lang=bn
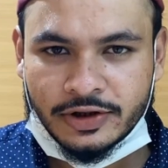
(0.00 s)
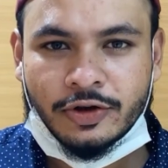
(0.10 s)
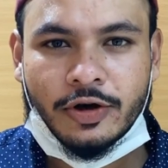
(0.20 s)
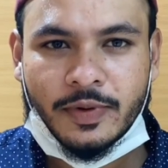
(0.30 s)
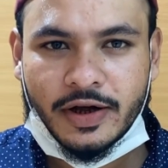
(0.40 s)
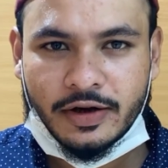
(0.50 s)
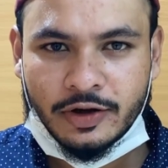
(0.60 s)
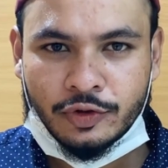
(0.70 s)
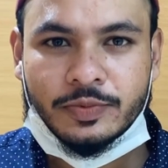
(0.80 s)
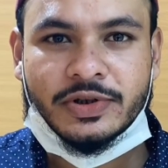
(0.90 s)
হৃদয় বিজয় ভাইয়ের
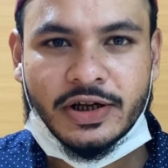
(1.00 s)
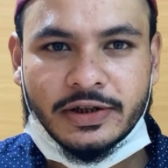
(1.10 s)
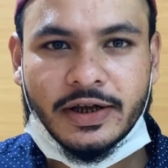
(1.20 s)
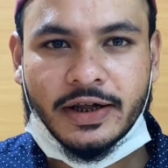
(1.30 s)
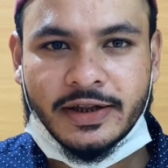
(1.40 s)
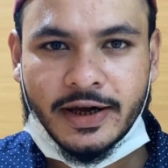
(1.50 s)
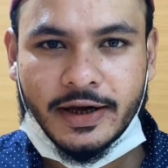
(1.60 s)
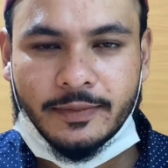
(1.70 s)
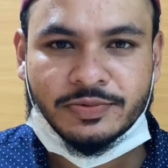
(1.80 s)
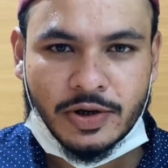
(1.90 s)
ইউটিউব চ্যানেল থেকে দেখে
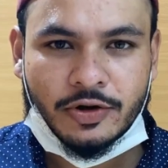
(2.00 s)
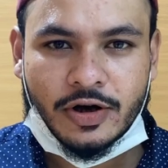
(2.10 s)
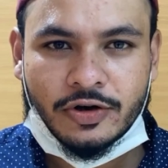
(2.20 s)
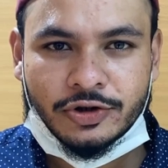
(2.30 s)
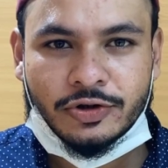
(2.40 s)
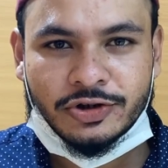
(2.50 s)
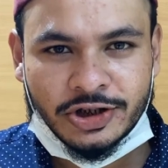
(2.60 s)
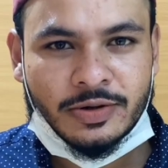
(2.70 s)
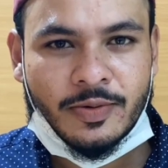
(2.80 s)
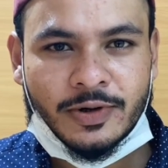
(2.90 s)
ট্রান্সফার করানোর জন্য
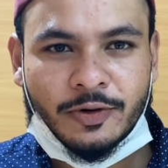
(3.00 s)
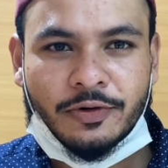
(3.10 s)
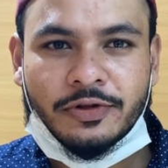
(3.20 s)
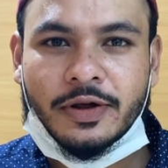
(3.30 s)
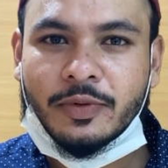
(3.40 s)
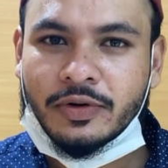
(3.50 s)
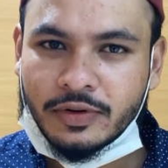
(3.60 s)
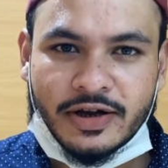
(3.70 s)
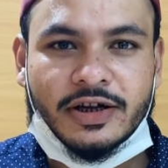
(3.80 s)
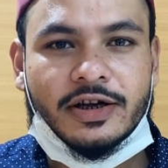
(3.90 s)
চিন্তা ভাবনা করছি এবং
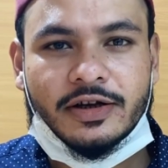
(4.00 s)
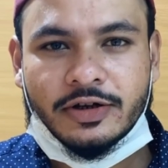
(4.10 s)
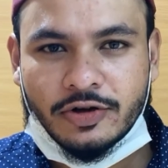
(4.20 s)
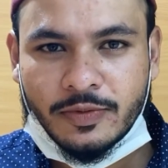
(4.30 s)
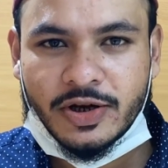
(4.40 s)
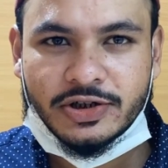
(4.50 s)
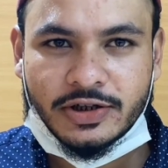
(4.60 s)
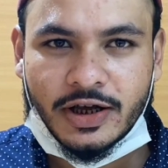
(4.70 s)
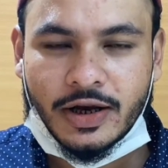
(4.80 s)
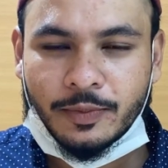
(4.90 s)
ফাইনালি বিজয় ভাইয়ের
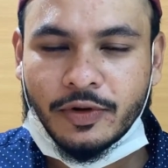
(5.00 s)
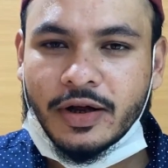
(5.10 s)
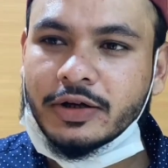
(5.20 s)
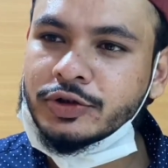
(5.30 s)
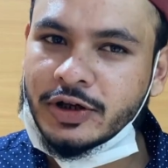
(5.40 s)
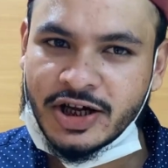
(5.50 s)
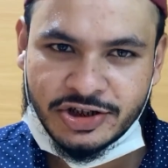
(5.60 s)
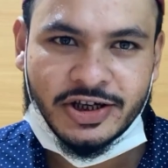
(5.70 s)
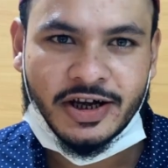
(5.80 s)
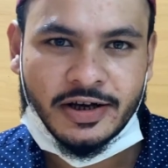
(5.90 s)
সাথে আলাপ করে চলে
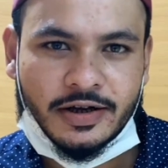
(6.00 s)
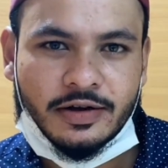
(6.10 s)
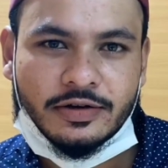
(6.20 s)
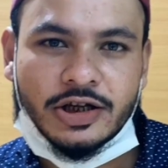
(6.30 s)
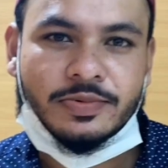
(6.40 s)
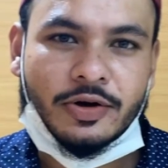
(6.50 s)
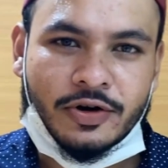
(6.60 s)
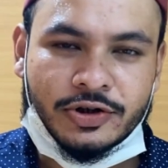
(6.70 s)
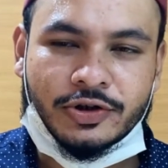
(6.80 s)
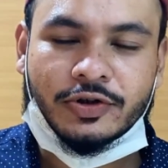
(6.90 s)
আসছি এখানে ট্রান্সফার করানোর